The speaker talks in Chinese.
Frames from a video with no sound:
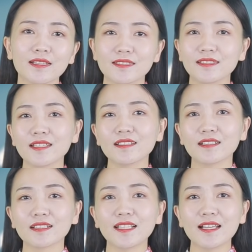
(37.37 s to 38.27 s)
今天
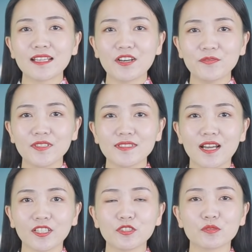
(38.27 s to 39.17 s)
呢，跟大家分
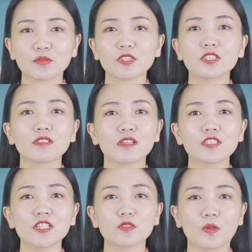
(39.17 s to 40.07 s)
享一组适合
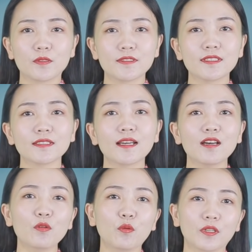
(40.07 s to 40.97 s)
这种心
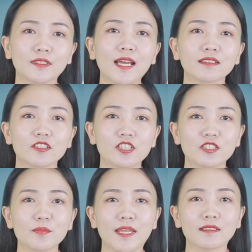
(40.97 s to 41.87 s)
肝火大的
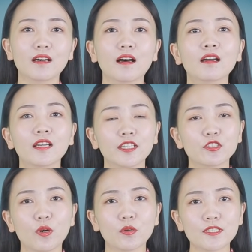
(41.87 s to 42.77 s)
失眠的一
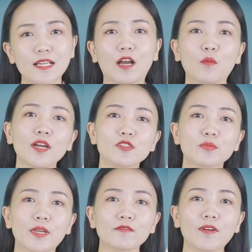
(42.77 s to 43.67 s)
种傻瓜助
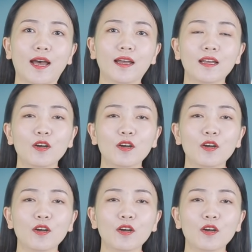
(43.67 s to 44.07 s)
眠法。